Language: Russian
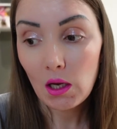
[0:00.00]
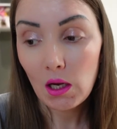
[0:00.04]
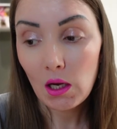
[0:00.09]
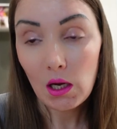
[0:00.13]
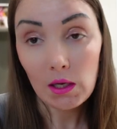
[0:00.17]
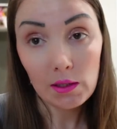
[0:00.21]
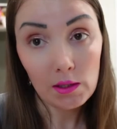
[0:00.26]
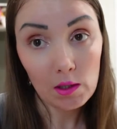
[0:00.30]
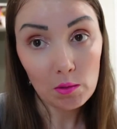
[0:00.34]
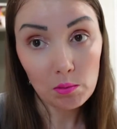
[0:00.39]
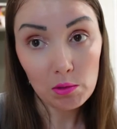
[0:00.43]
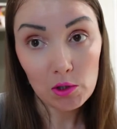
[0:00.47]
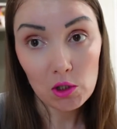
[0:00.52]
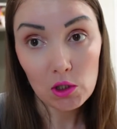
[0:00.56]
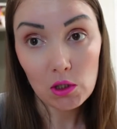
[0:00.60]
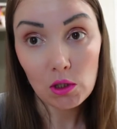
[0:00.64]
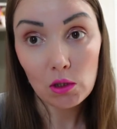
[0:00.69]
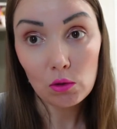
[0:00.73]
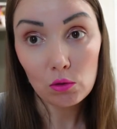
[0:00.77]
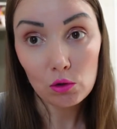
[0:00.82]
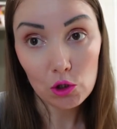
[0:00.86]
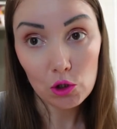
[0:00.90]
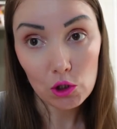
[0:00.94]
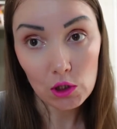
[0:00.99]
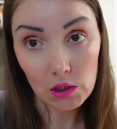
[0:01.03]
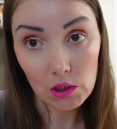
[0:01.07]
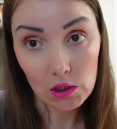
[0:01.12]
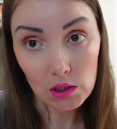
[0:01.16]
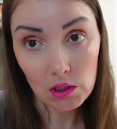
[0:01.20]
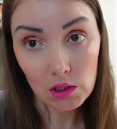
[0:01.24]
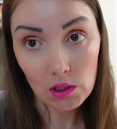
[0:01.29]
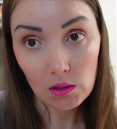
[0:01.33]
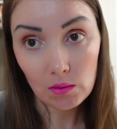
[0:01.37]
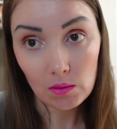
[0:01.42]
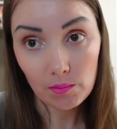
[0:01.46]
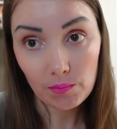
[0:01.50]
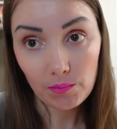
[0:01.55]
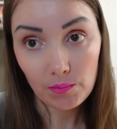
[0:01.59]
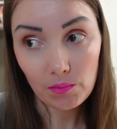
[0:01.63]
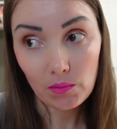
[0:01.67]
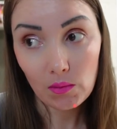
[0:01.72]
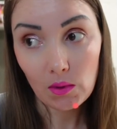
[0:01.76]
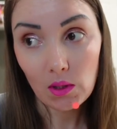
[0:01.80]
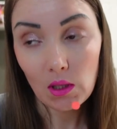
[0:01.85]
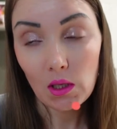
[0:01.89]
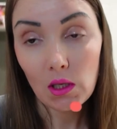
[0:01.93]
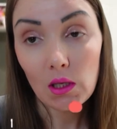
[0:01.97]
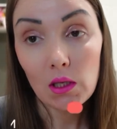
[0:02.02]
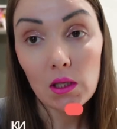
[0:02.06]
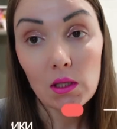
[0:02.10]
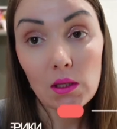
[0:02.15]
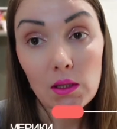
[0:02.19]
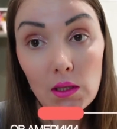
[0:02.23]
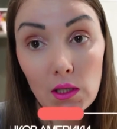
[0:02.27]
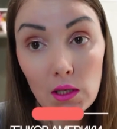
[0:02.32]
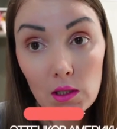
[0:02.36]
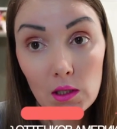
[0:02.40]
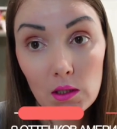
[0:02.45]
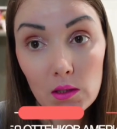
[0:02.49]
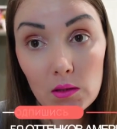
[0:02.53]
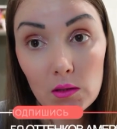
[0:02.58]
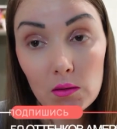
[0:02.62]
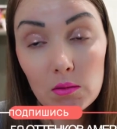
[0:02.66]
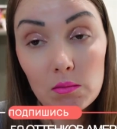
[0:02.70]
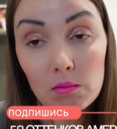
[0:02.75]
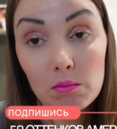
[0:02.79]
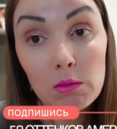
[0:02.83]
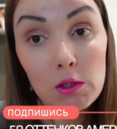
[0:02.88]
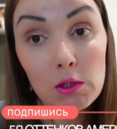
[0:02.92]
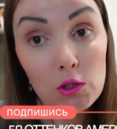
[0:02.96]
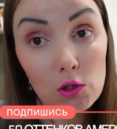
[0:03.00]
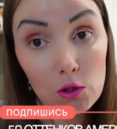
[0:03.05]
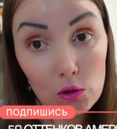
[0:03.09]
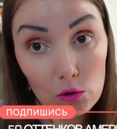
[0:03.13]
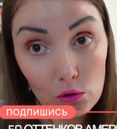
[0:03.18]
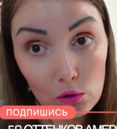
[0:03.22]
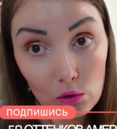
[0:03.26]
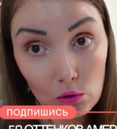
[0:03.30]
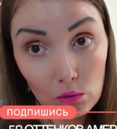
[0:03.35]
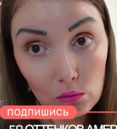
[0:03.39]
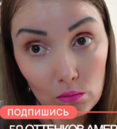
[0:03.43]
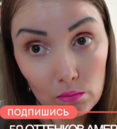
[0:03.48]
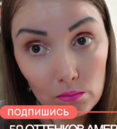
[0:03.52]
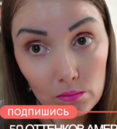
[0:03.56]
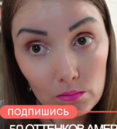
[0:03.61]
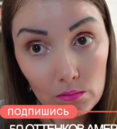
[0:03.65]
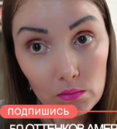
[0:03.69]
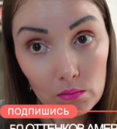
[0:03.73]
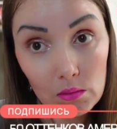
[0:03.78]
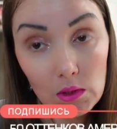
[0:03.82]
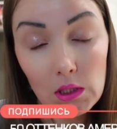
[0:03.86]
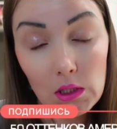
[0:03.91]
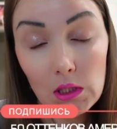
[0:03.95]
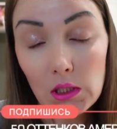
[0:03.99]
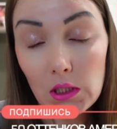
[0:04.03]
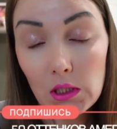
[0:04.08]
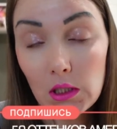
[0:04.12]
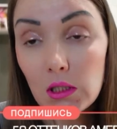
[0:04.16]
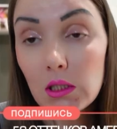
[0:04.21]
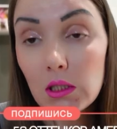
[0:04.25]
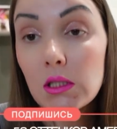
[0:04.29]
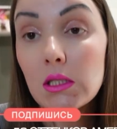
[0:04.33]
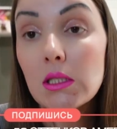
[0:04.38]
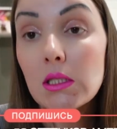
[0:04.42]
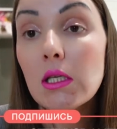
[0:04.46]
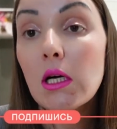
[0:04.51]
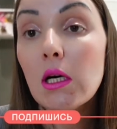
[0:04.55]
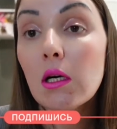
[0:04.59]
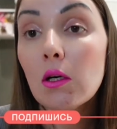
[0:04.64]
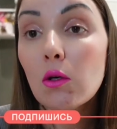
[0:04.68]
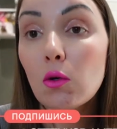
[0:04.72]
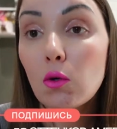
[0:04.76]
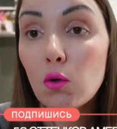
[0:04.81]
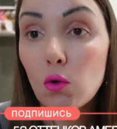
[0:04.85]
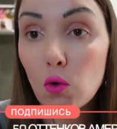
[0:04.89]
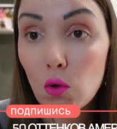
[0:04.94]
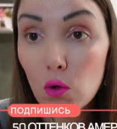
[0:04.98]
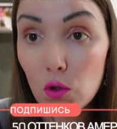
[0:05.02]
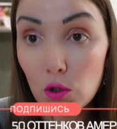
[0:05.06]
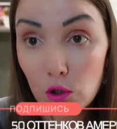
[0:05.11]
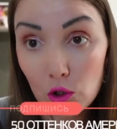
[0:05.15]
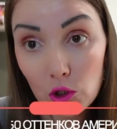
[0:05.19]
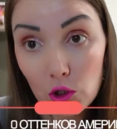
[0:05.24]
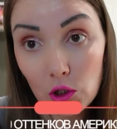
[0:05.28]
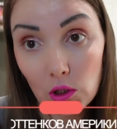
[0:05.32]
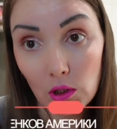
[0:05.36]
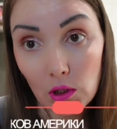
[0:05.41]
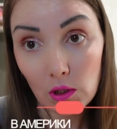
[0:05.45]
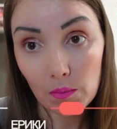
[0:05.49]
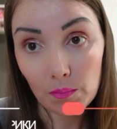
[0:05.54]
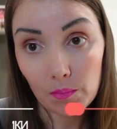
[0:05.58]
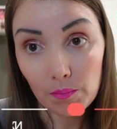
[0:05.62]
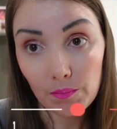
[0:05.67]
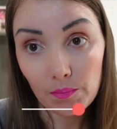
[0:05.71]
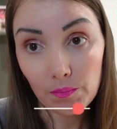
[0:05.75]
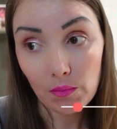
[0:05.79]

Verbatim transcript: Она пошла учиться на медсестру и закончила.